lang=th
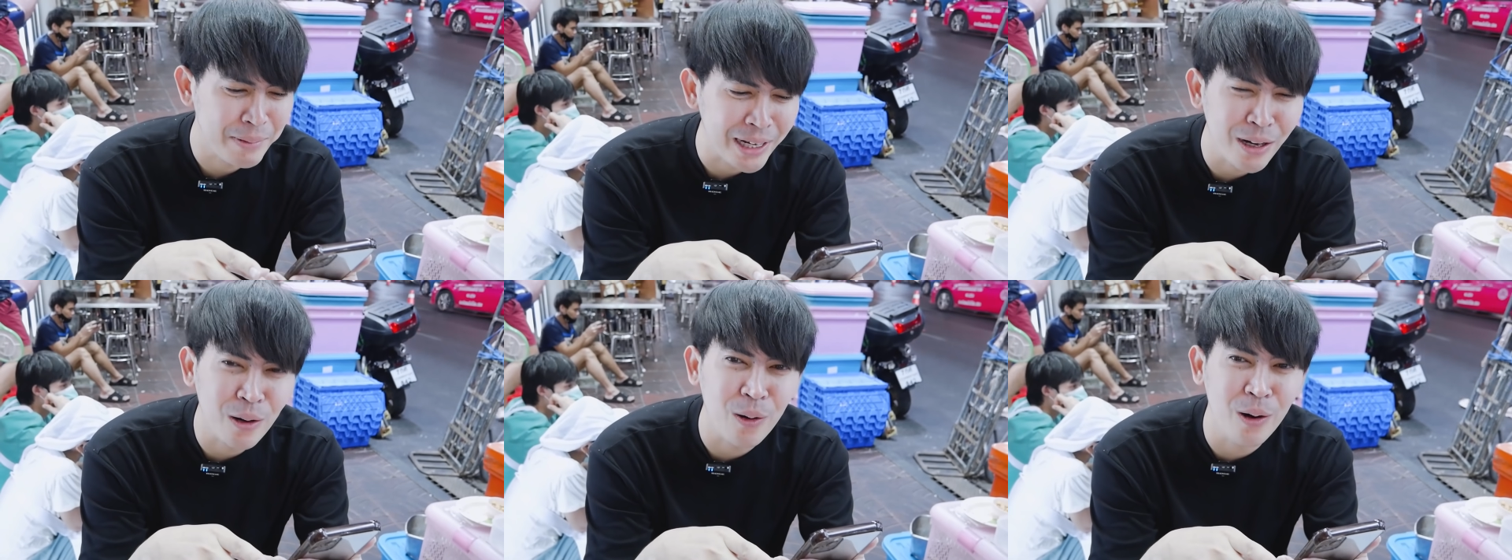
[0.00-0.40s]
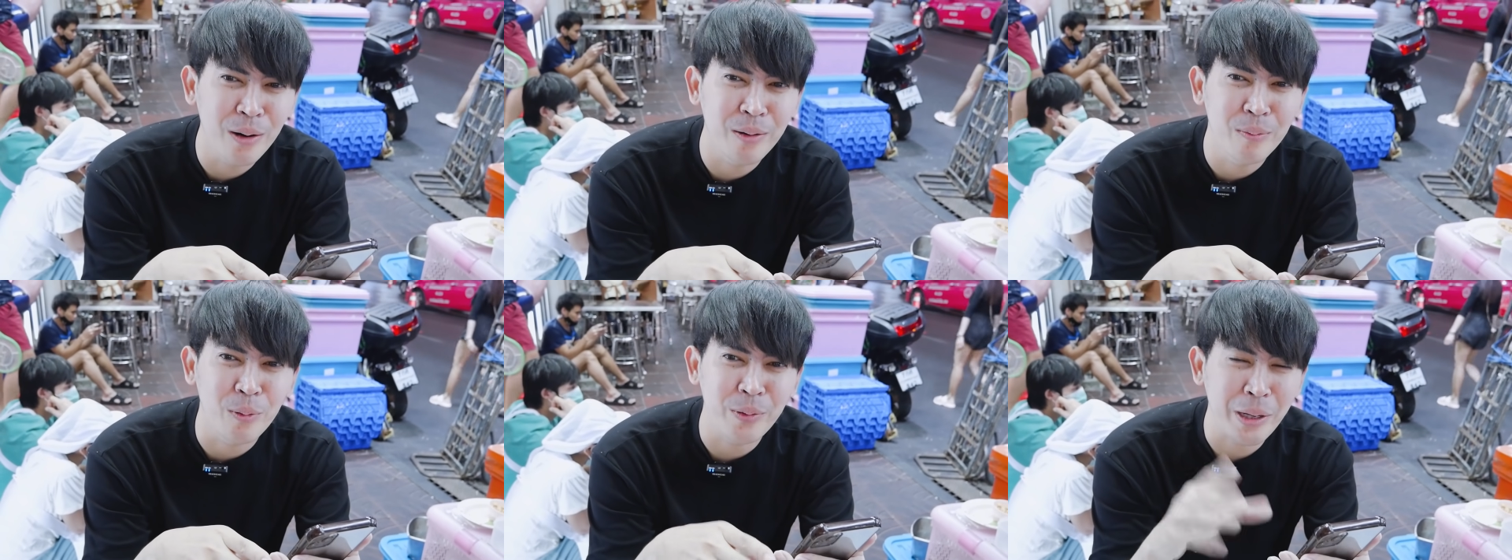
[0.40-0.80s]
มเนี่ยทุกคน
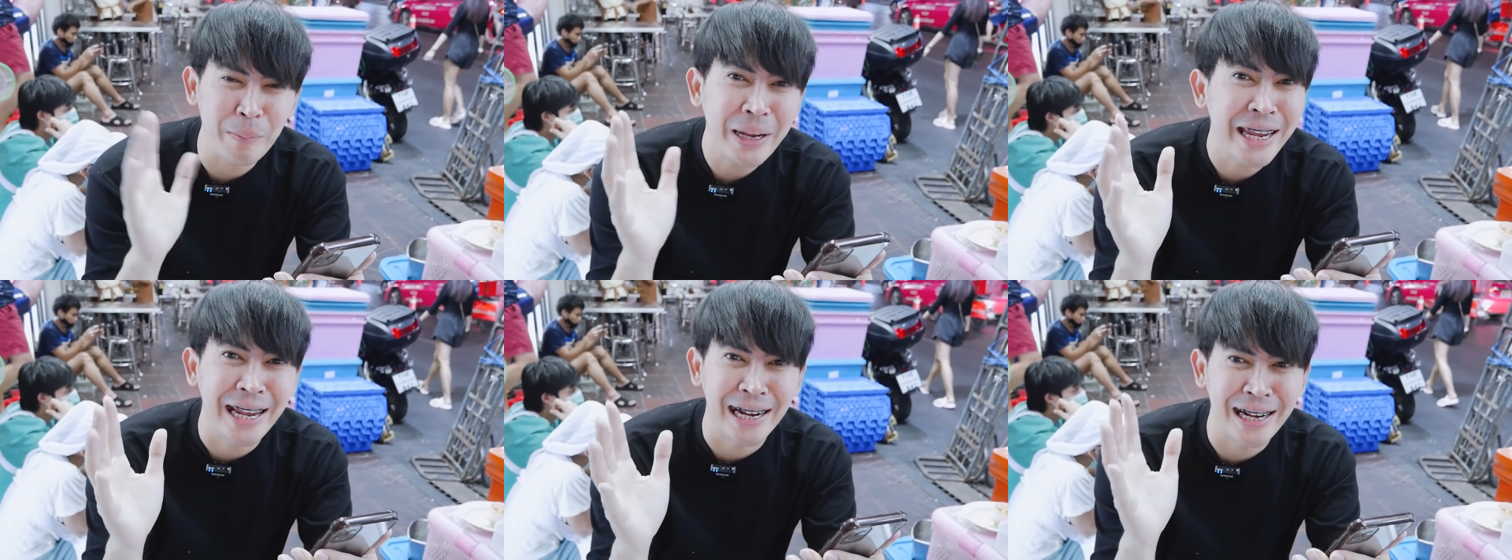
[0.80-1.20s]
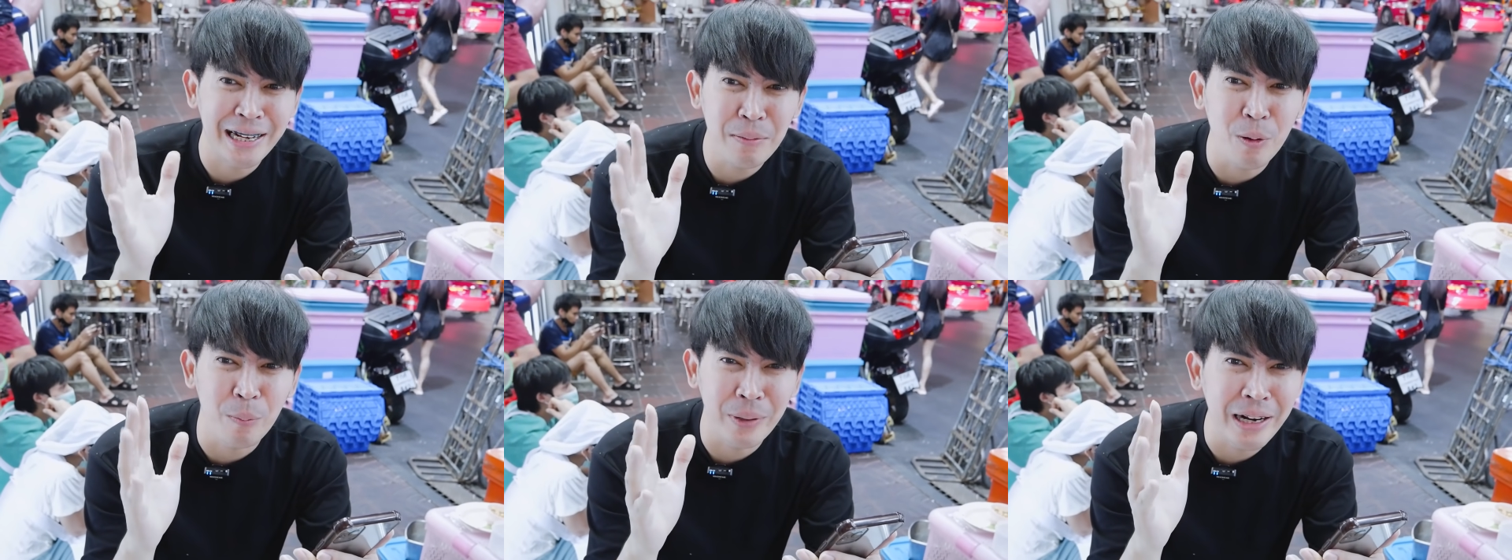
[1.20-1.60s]
ผมยังไม่เห็นเลย
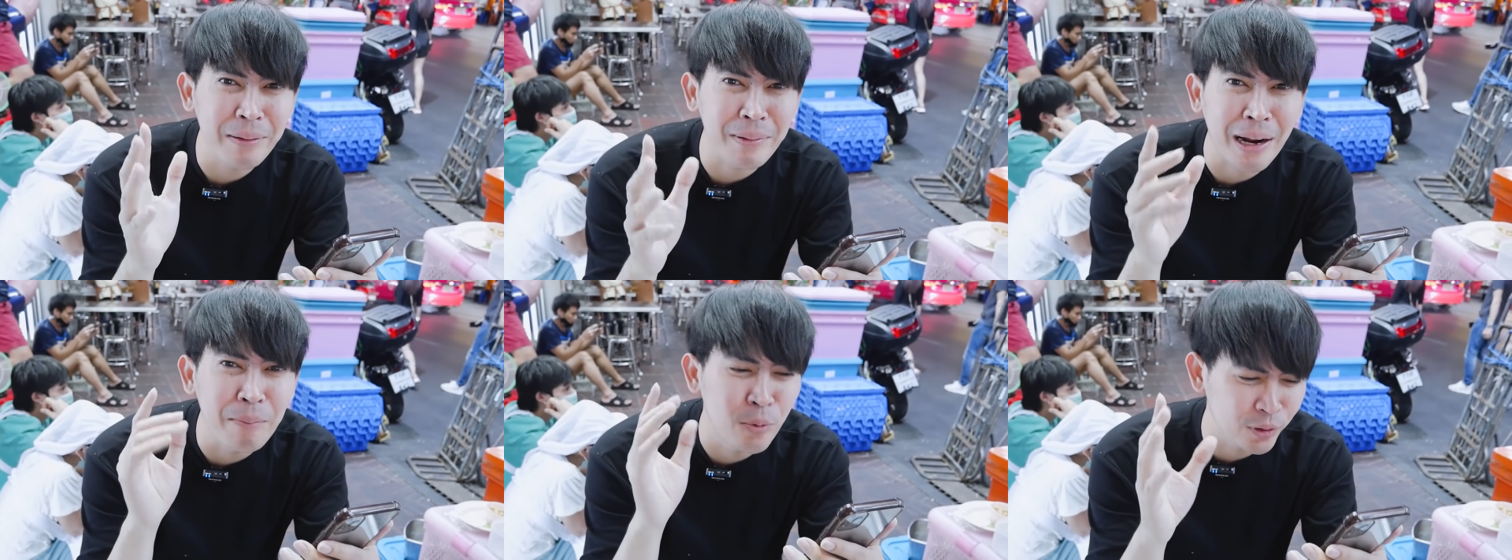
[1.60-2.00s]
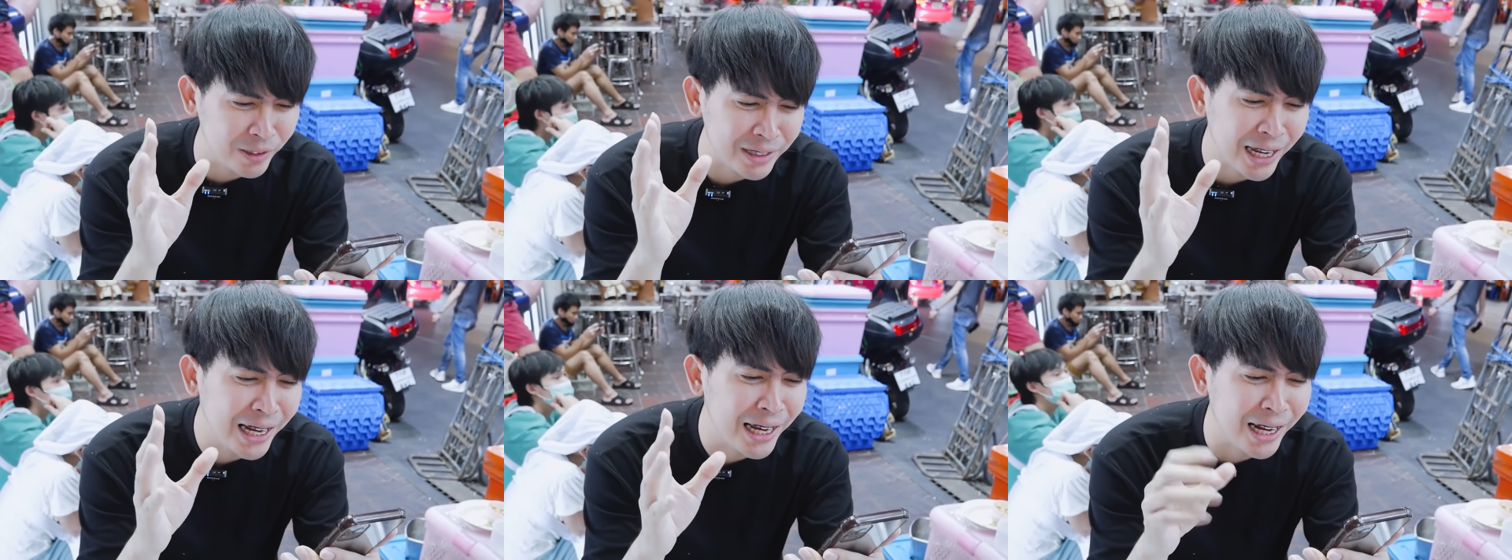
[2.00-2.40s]
ที่ผมเดินมา หมูส
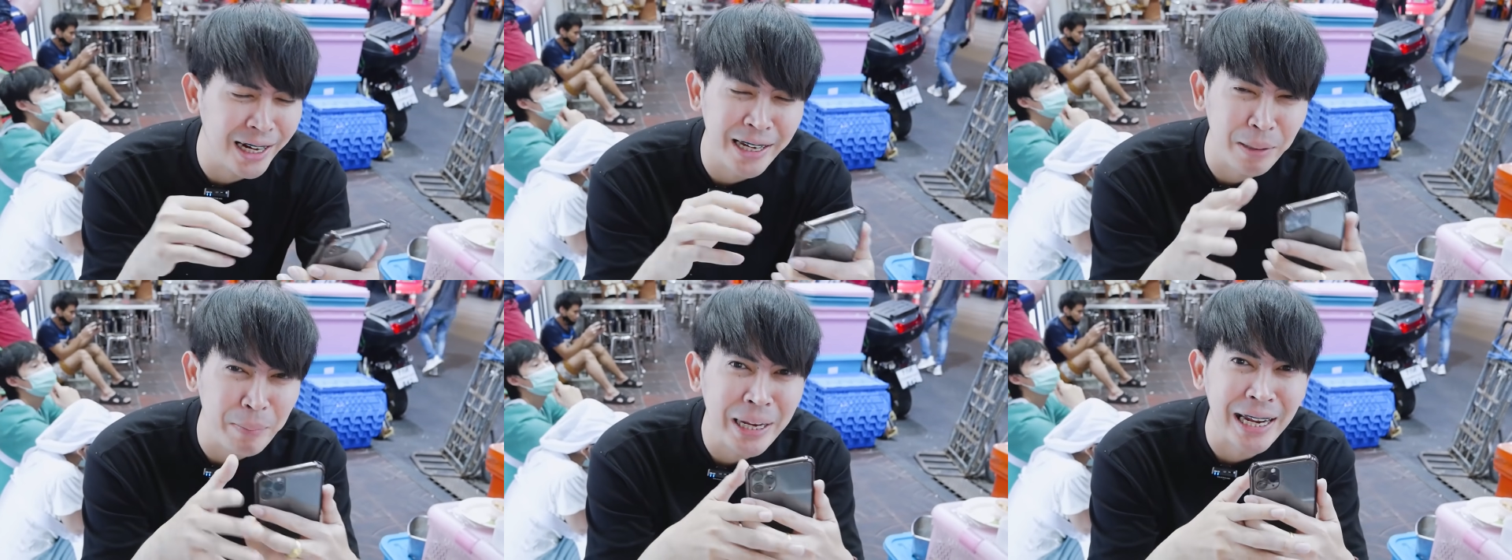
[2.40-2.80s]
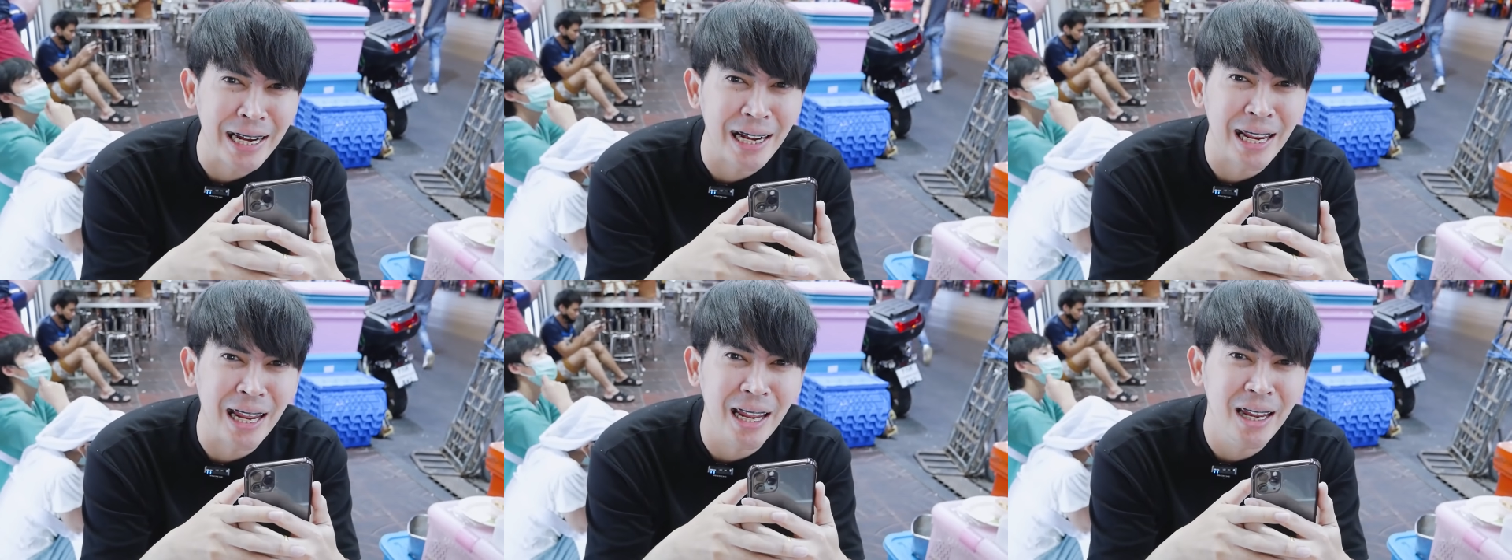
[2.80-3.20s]
เต๊ะเนี่ย คือยังไม่เห็นเลย